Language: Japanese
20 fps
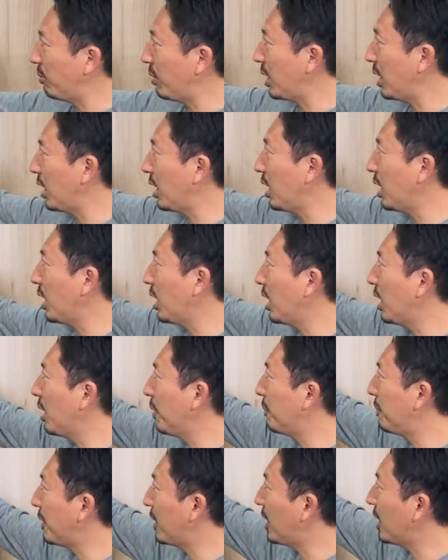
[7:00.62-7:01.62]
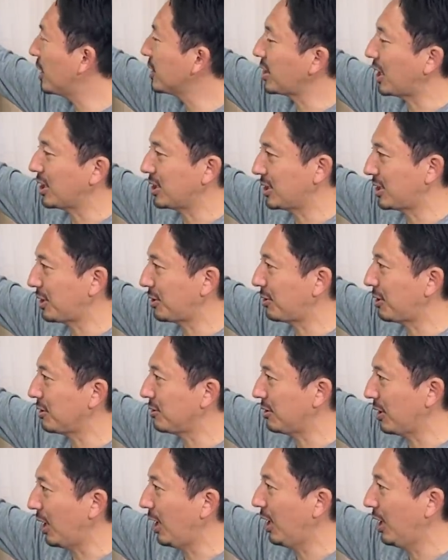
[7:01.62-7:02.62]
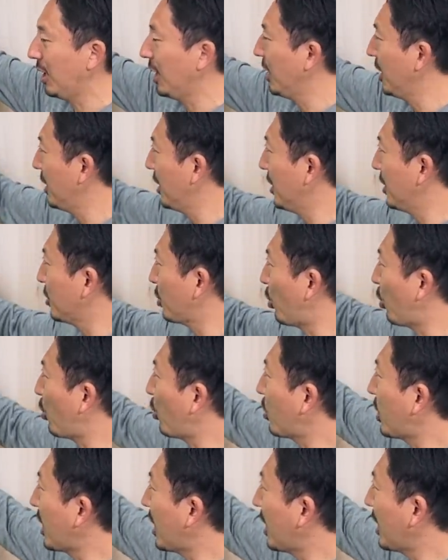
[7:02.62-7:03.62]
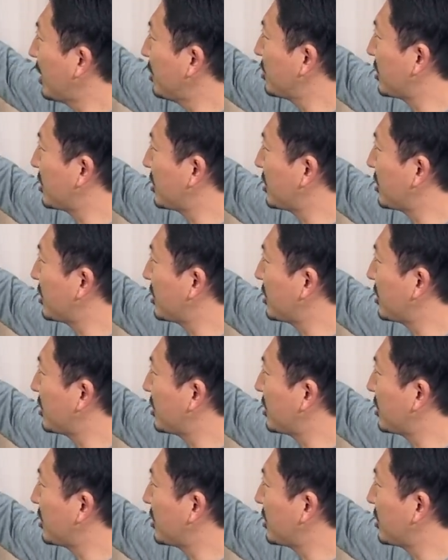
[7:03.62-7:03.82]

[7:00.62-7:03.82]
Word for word: うバーバーって入ってきてくれるんで、ここから上げる